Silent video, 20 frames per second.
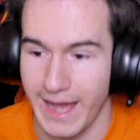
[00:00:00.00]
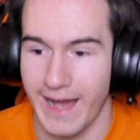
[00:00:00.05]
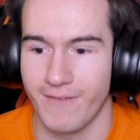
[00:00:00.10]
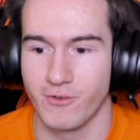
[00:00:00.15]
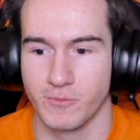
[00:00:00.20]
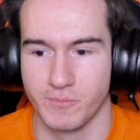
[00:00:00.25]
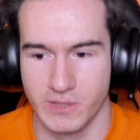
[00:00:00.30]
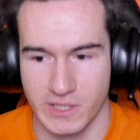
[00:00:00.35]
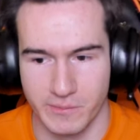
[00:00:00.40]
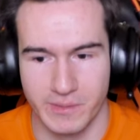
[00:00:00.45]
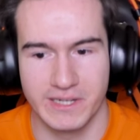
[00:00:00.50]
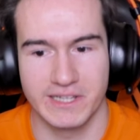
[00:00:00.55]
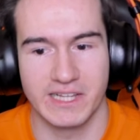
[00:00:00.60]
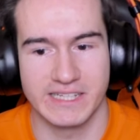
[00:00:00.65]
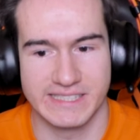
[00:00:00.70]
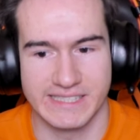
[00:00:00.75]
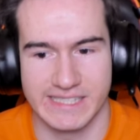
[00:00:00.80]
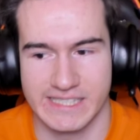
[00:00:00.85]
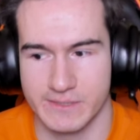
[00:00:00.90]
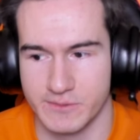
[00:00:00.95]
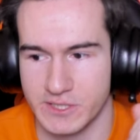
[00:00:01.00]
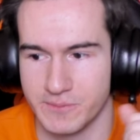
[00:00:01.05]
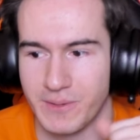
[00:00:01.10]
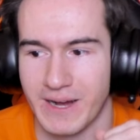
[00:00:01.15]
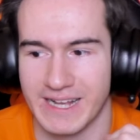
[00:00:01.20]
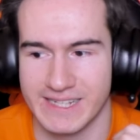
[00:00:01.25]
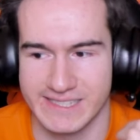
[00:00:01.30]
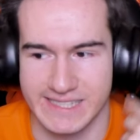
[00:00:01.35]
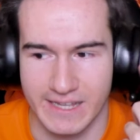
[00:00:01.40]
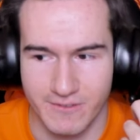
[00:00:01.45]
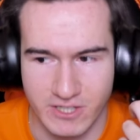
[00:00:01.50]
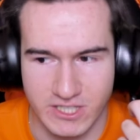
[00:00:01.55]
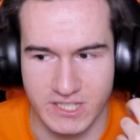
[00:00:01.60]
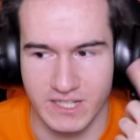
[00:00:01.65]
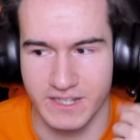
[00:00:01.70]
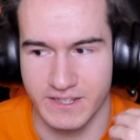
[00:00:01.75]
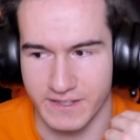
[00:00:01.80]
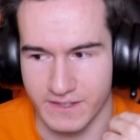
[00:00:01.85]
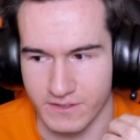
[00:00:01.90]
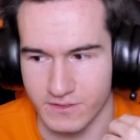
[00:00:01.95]
А вот было бы классно, если бы, типа, оставить
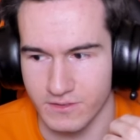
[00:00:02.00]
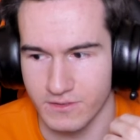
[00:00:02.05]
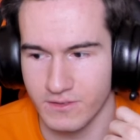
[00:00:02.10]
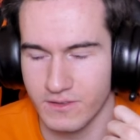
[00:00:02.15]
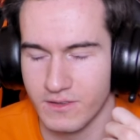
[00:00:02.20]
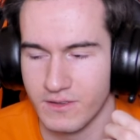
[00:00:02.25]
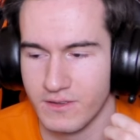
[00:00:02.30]
или нет.